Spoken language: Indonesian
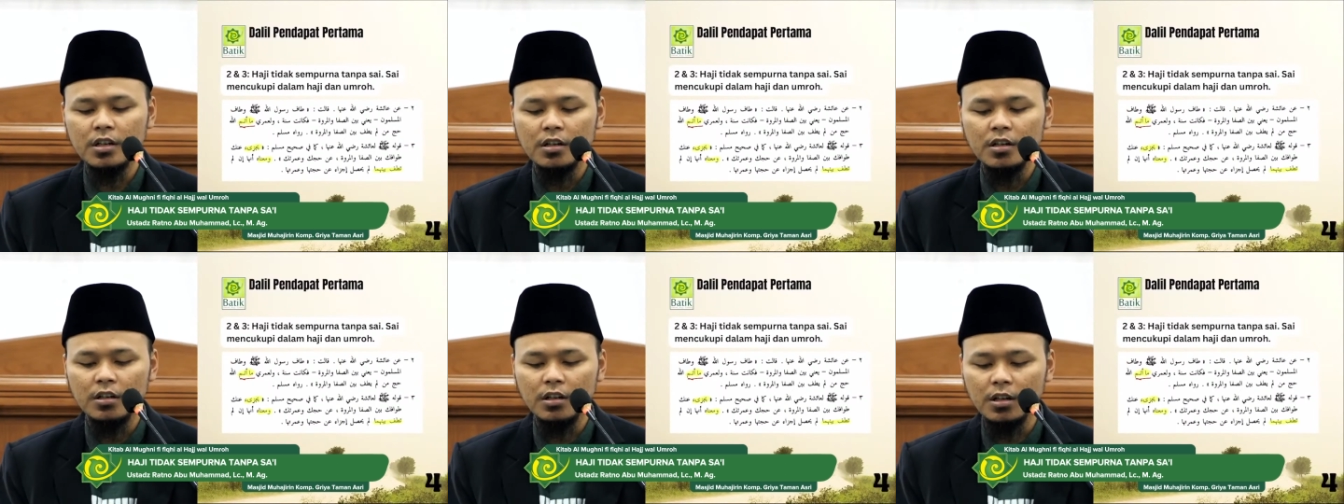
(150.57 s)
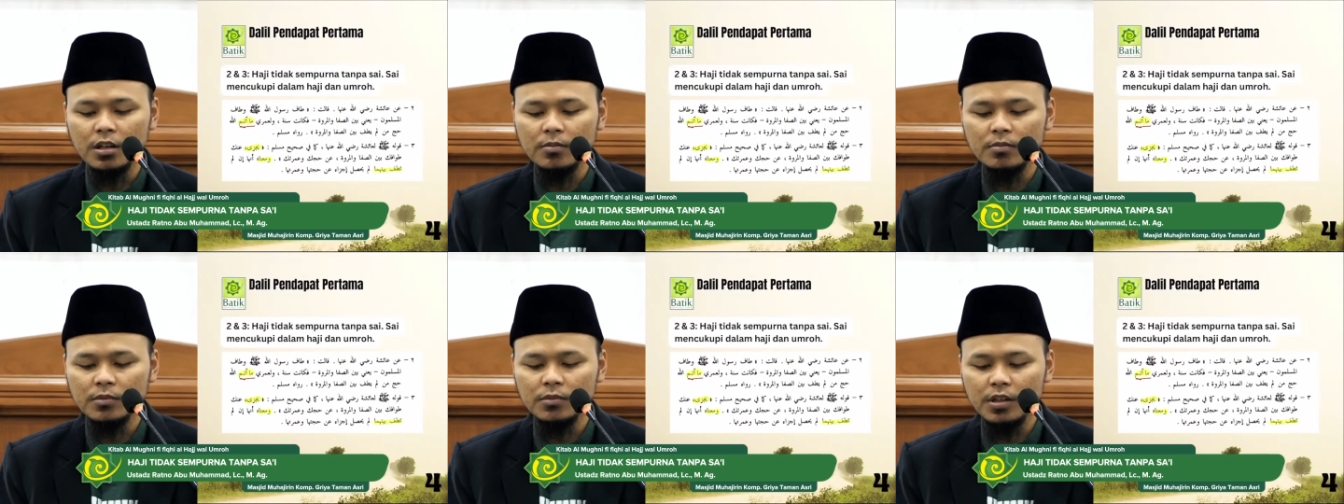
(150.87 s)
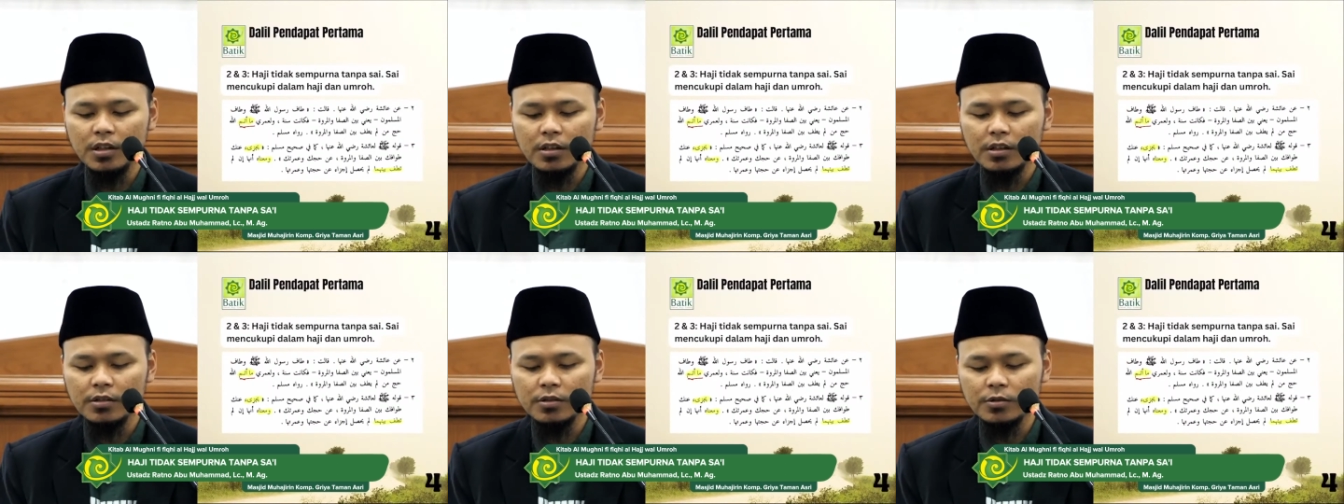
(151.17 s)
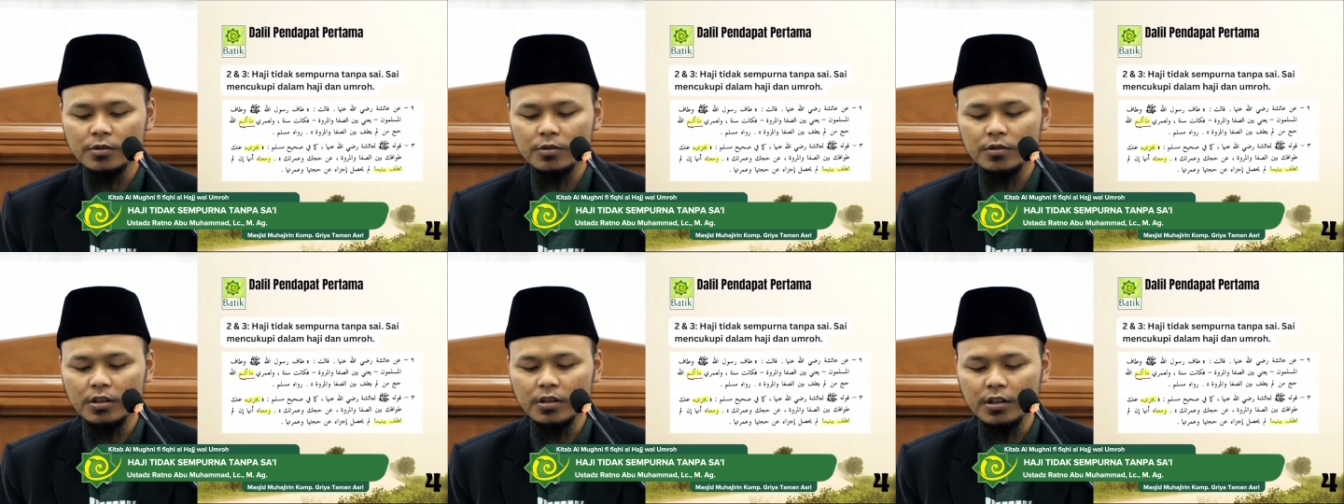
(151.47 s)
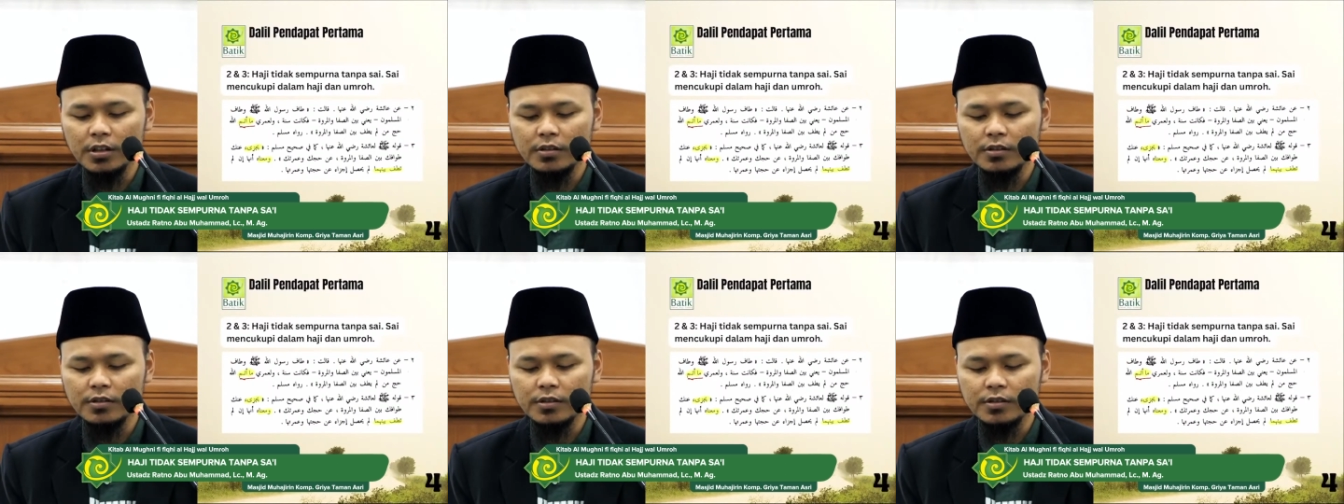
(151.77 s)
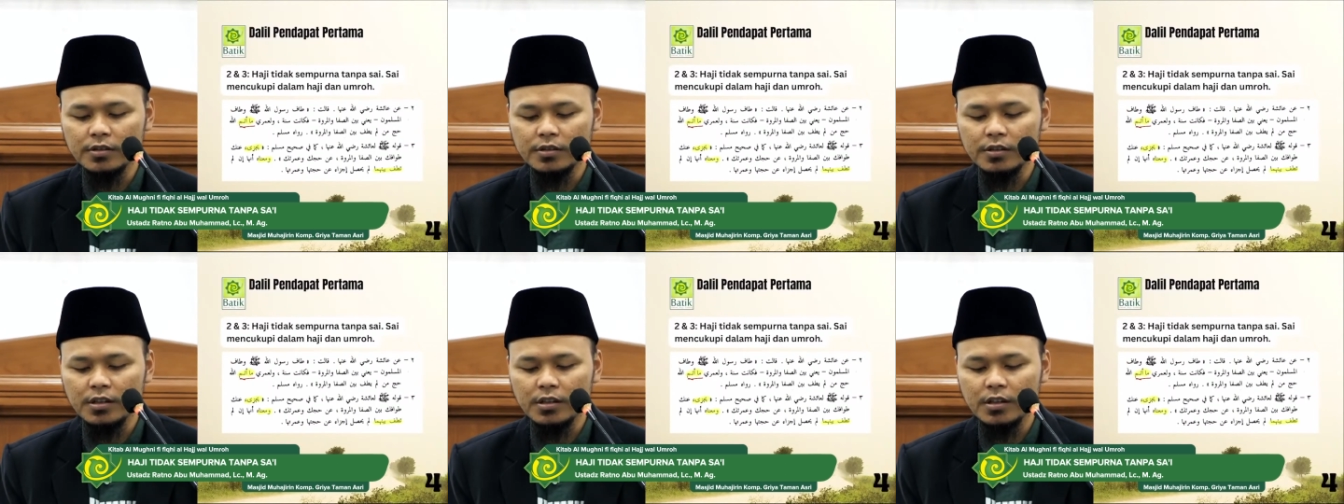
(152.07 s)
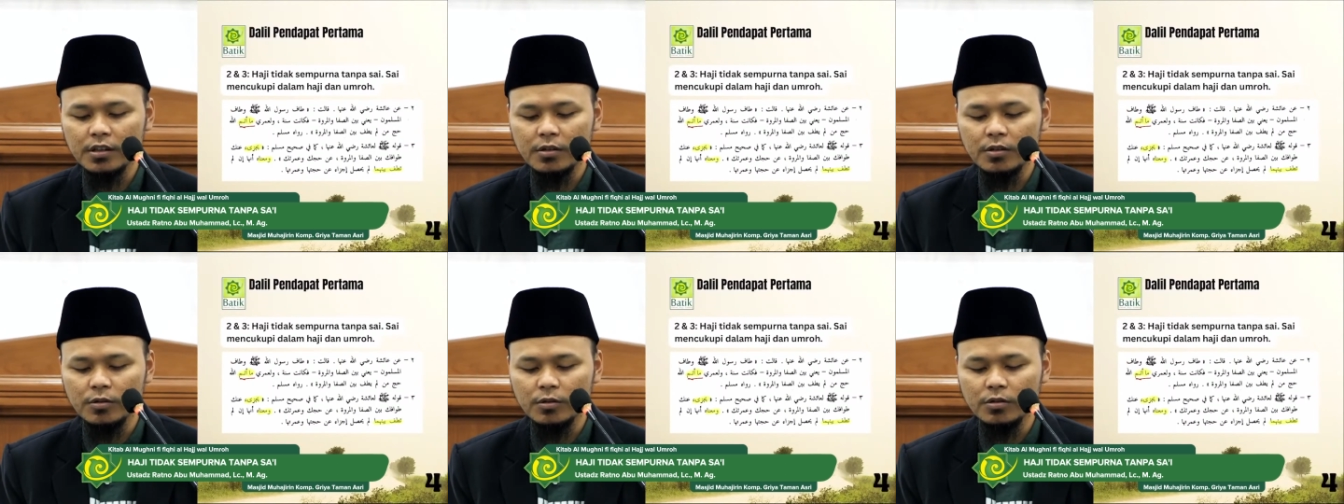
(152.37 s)
lam yahsul
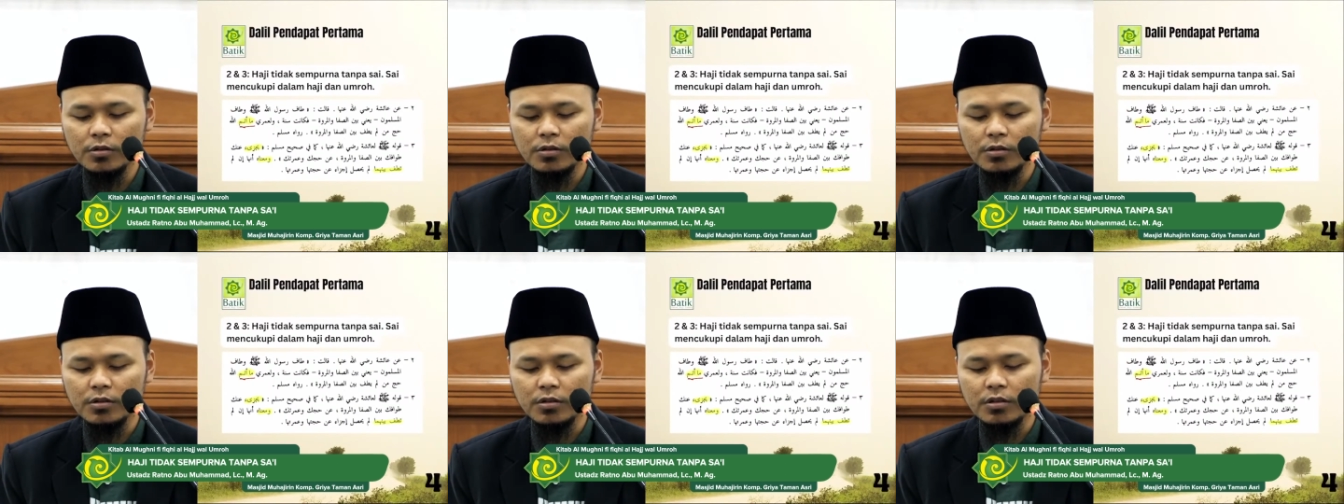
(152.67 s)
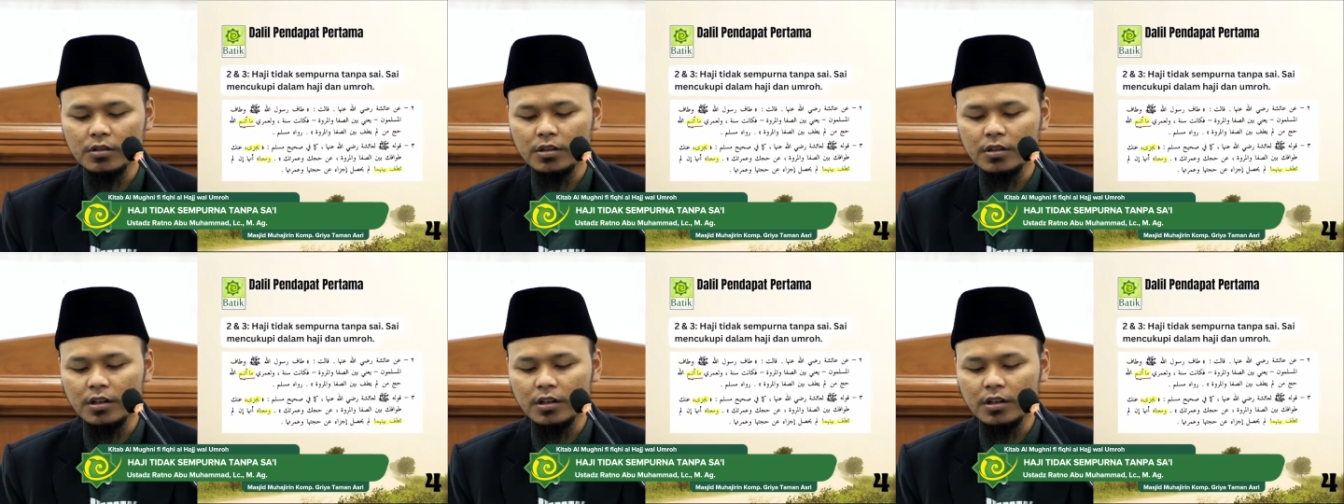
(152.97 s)
ijza'un